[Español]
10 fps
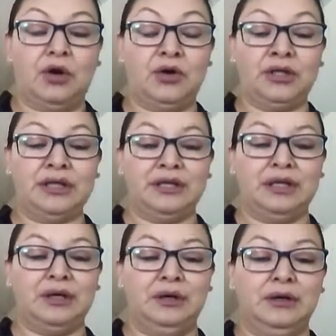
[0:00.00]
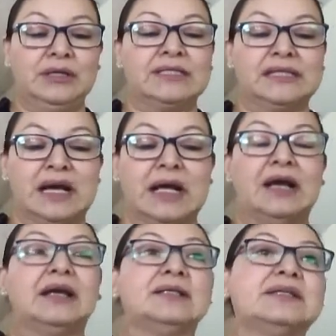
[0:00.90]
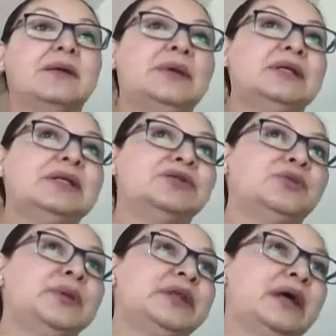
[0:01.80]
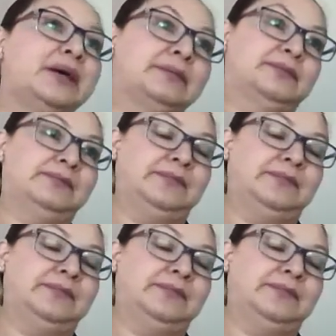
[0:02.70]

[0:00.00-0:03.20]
Hoy te digo, saca a Jezabel de tu vida.